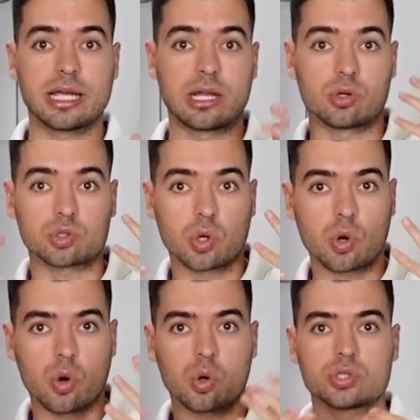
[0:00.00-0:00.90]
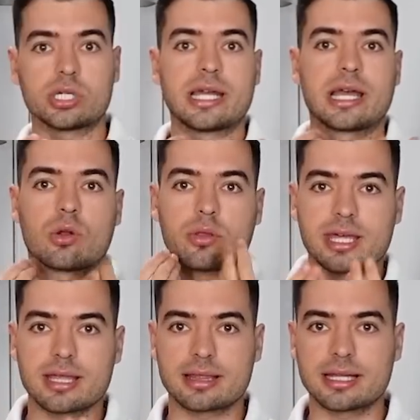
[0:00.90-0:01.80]
en los ojos, en los
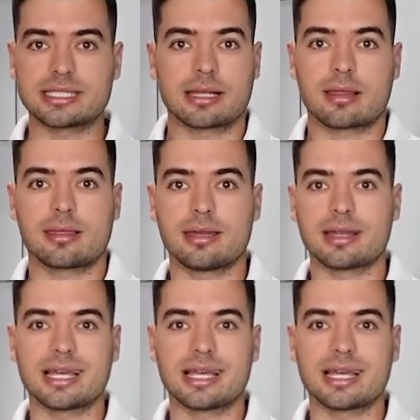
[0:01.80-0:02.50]
dientes, es decir,